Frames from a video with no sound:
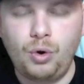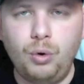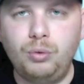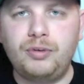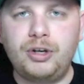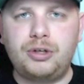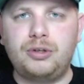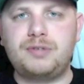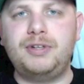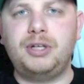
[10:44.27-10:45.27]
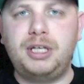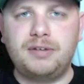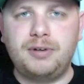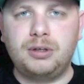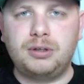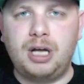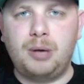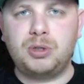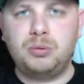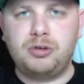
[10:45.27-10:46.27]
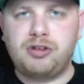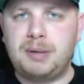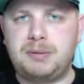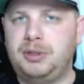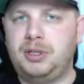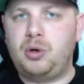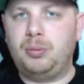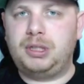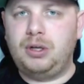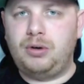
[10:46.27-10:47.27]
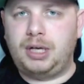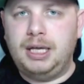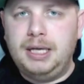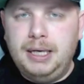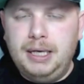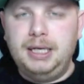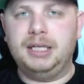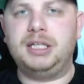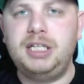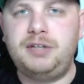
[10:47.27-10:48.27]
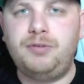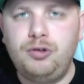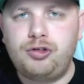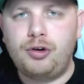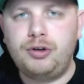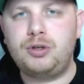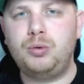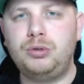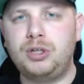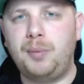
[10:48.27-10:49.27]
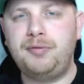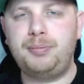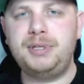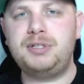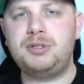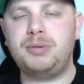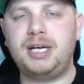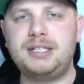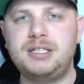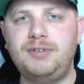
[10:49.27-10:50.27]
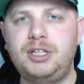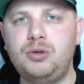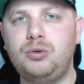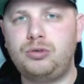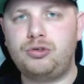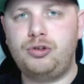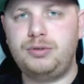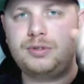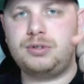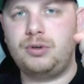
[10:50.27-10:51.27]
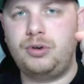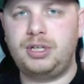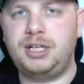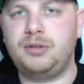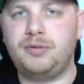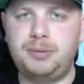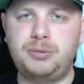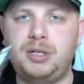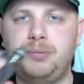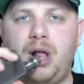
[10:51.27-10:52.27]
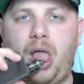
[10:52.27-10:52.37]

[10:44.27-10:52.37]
Und wenn euch das Video nicht gefallen hat, Daumen runter, schreibt es mir in die Kommentare. Ich wünsche euch gut Dampf, bis zum nächsten Video. Tschüss, euer Reto Webdream.